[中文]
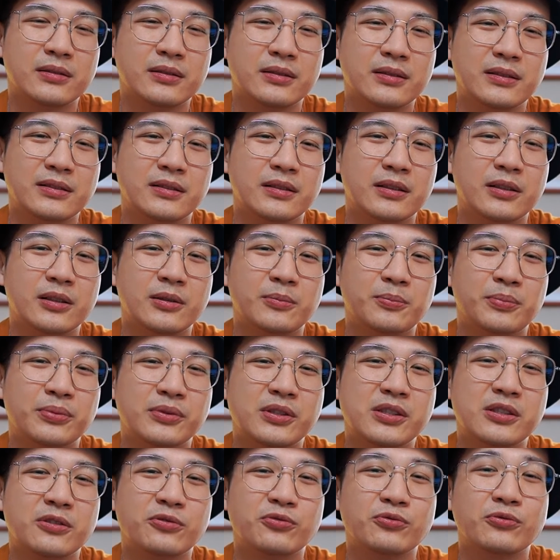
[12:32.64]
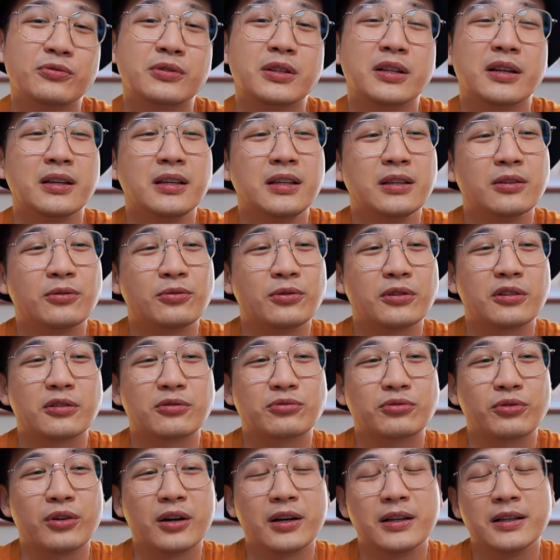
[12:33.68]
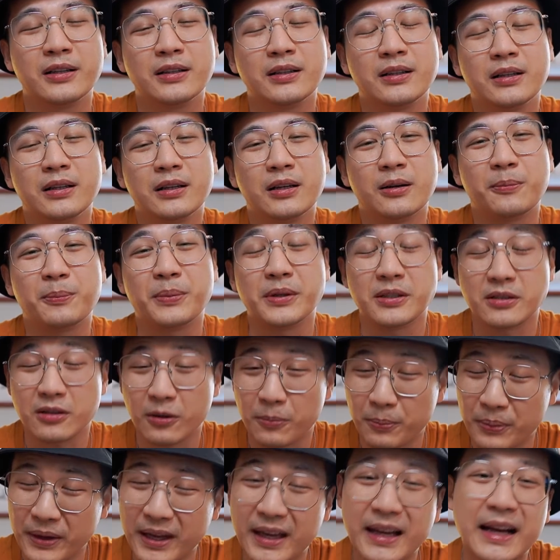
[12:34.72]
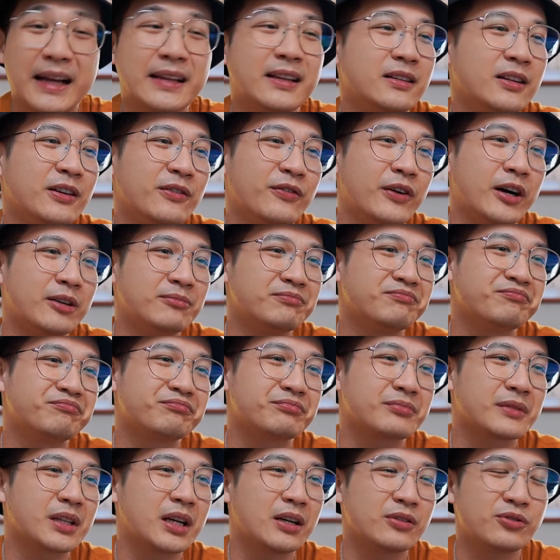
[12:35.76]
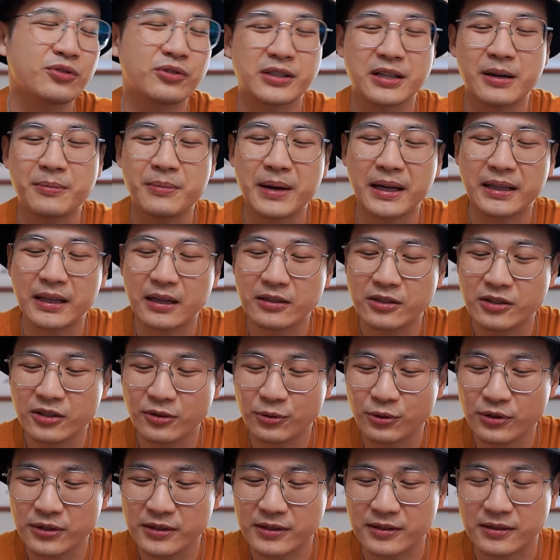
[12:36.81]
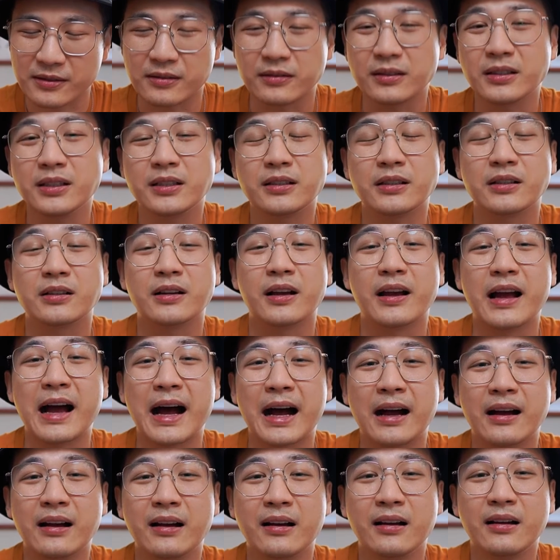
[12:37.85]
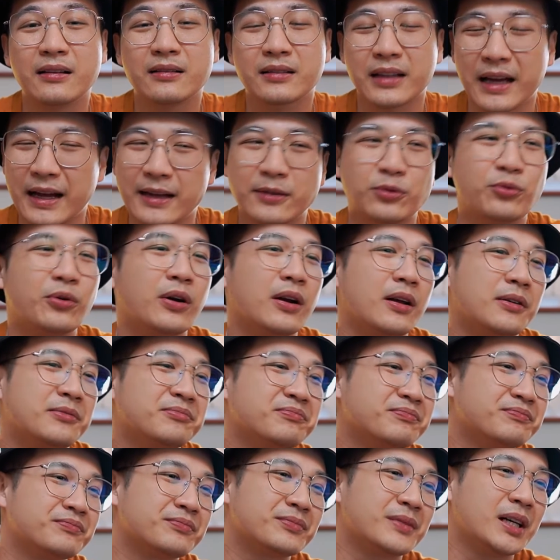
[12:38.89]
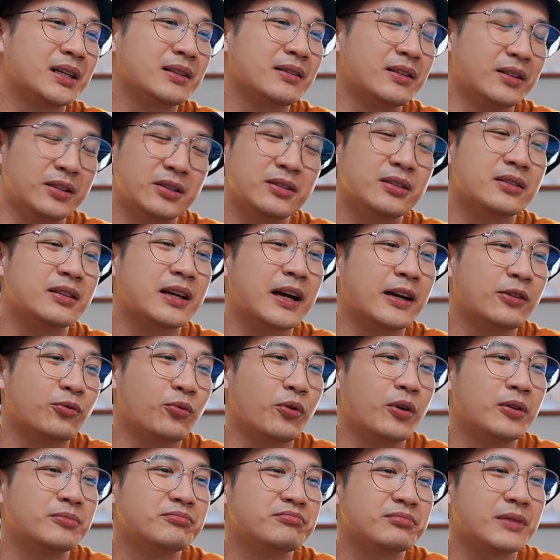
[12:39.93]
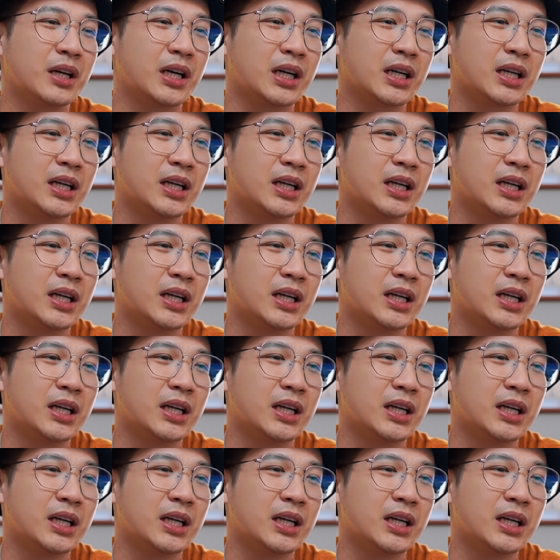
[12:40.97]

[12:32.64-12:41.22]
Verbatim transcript: 一些不尽如人意，或者说啊比较悲哀的地方啊，就想把他置于死地的人啊太多了啊，敌人太多啊。